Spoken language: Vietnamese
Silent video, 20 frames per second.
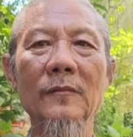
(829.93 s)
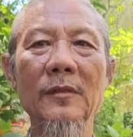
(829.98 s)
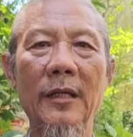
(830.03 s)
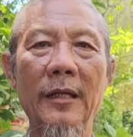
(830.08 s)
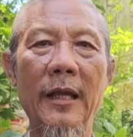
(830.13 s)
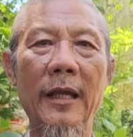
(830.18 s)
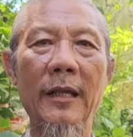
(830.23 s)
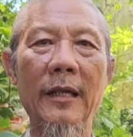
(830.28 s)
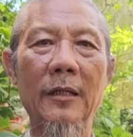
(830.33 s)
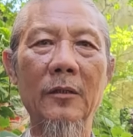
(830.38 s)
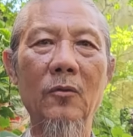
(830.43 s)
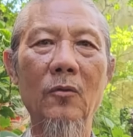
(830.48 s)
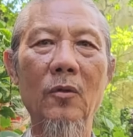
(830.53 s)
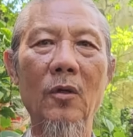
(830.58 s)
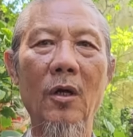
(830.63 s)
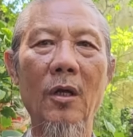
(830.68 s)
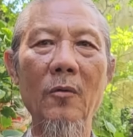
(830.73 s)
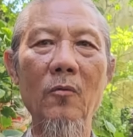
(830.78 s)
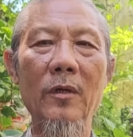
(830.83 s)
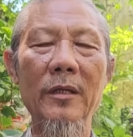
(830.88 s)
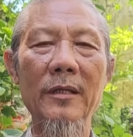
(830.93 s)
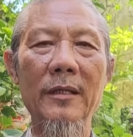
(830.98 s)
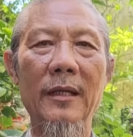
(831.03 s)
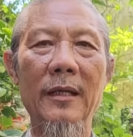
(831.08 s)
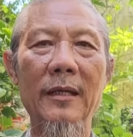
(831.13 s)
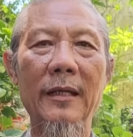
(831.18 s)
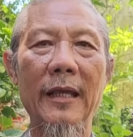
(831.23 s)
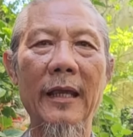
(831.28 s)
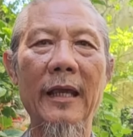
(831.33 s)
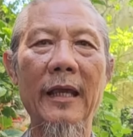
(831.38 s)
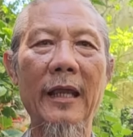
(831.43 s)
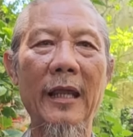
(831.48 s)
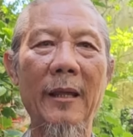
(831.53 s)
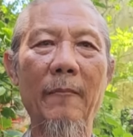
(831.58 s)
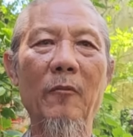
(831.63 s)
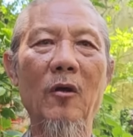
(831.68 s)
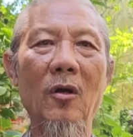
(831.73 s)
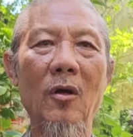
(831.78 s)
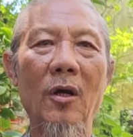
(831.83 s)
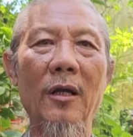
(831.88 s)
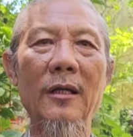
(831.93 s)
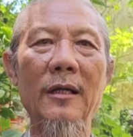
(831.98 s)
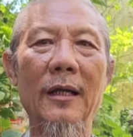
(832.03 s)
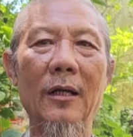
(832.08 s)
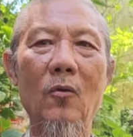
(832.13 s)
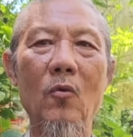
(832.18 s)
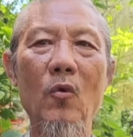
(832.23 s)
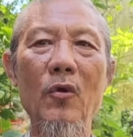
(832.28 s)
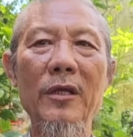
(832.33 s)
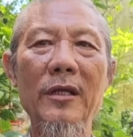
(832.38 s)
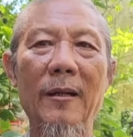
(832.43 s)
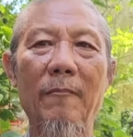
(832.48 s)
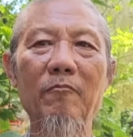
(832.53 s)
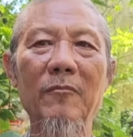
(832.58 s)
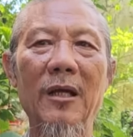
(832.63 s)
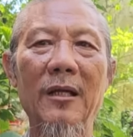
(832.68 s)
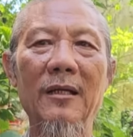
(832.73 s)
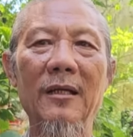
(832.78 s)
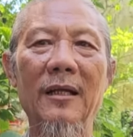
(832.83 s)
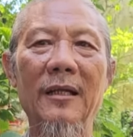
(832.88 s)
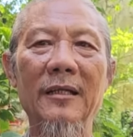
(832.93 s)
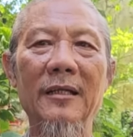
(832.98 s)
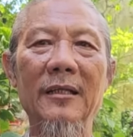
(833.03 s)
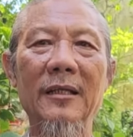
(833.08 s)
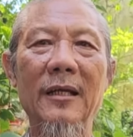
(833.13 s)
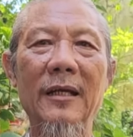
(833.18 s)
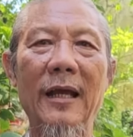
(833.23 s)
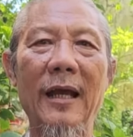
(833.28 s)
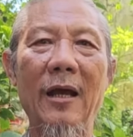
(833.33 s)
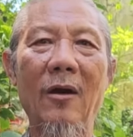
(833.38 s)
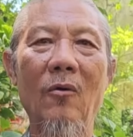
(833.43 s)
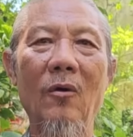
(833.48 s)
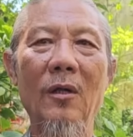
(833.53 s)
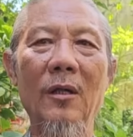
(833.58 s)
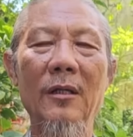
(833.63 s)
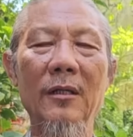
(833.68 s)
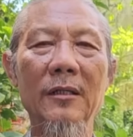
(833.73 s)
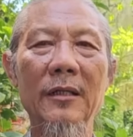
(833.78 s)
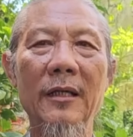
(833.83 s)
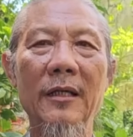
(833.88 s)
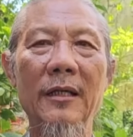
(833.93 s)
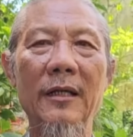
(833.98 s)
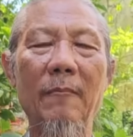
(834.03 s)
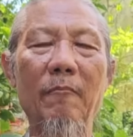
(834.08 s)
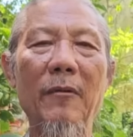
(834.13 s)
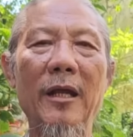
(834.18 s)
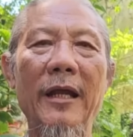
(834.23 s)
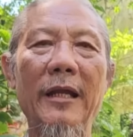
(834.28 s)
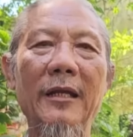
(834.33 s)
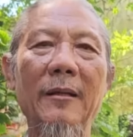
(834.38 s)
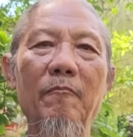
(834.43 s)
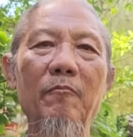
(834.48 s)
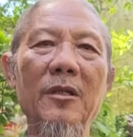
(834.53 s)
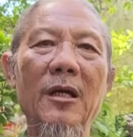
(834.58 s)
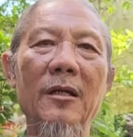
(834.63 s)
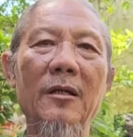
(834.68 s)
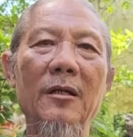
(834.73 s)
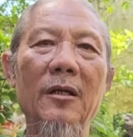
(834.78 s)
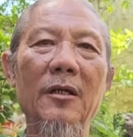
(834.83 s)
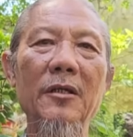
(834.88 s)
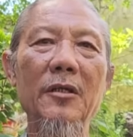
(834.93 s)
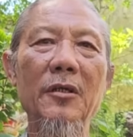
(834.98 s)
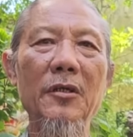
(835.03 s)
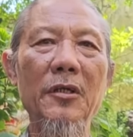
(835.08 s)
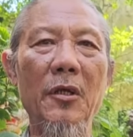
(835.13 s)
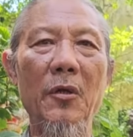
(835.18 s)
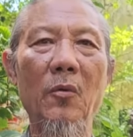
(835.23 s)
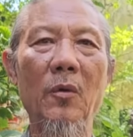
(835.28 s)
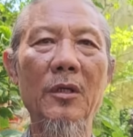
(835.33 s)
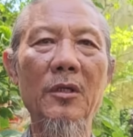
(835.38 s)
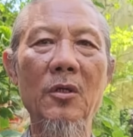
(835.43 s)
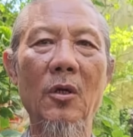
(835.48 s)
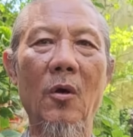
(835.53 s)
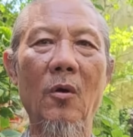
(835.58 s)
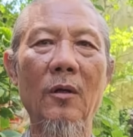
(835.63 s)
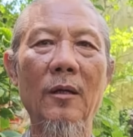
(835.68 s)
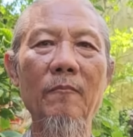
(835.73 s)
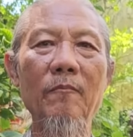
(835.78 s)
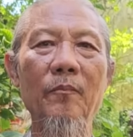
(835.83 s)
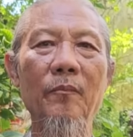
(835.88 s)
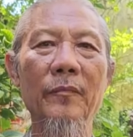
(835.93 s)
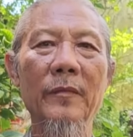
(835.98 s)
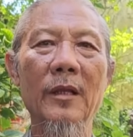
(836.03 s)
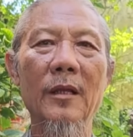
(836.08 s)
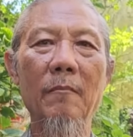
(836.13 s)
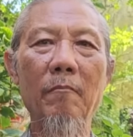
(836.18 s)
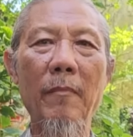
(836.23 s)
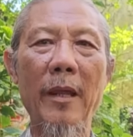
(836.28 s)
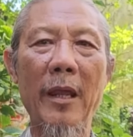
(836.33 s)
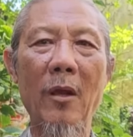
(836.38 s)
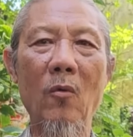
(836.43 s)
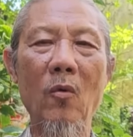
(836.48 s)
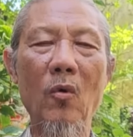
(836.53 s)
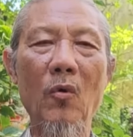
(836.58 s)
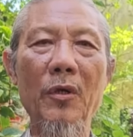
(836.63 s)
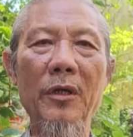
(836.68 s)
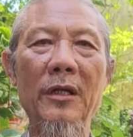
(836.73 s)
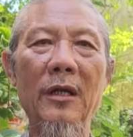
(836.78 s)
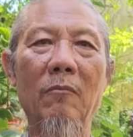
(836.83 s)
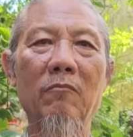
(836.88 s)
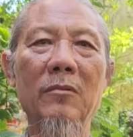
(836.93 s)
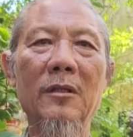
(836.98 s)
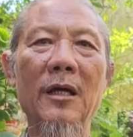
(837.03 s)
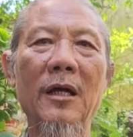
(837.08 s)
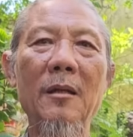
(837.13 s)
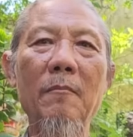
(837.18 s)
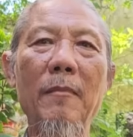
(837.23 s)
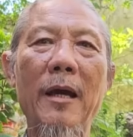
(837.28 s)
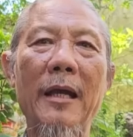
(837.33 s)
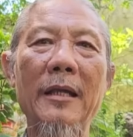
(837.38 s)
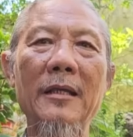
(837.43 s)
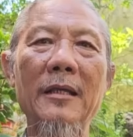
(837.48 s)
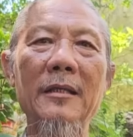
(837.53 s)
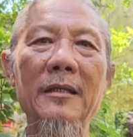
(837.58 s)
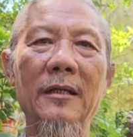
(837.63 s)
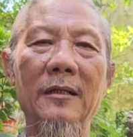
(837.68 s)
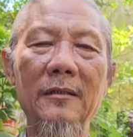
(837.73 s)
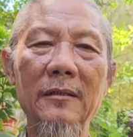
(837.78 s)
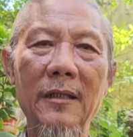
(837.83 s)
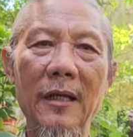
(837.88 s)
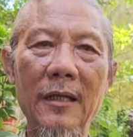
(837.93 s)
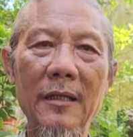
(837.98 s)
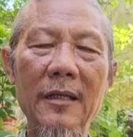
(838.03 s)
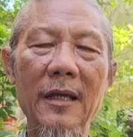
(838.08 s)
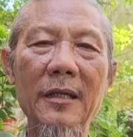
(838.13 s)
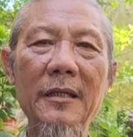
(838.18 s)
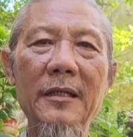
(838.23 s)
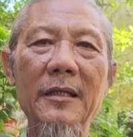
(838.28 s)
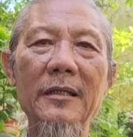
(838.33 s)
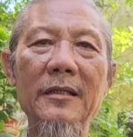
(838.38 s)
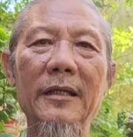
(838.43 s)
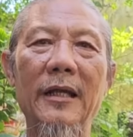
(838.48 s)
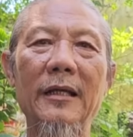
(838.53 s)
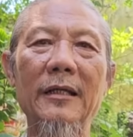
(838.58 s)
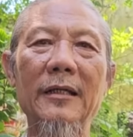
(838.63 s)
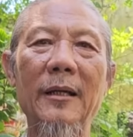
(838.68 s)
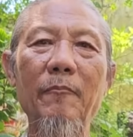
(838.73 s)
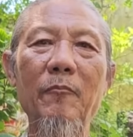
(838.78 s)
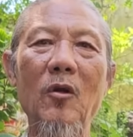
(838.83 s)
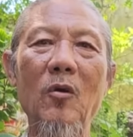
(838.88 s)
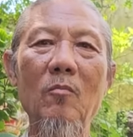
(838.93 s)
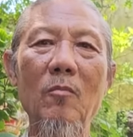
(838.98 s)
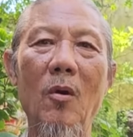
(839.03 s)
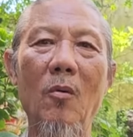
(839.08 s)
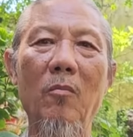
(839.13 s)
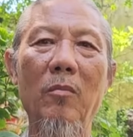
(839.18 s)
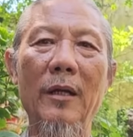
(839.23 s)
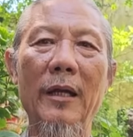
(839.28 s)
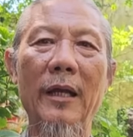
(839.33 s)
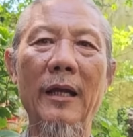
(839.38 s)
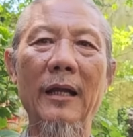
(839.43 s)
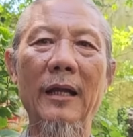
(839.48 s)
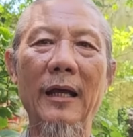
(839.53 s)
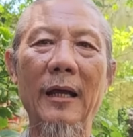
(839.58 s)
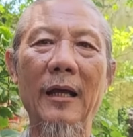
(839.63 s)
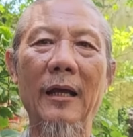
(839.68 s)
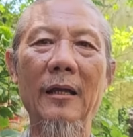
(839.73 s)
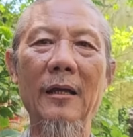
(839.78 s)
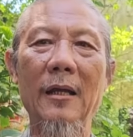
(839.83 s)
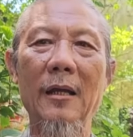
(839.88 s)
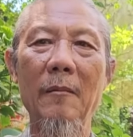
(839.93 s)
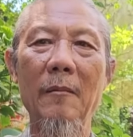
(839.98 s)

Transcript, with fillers: Thì đây là tôi nói quý vị nghe, em có hỏi là cuối năm Thìn là như thế nào. Thì năm nay năm Thìn nó nhiều cái chỗ lắm. Mèo lui rồng tới ba di dẫn, thế giới chiến tranh khắp nổ bùng, hay là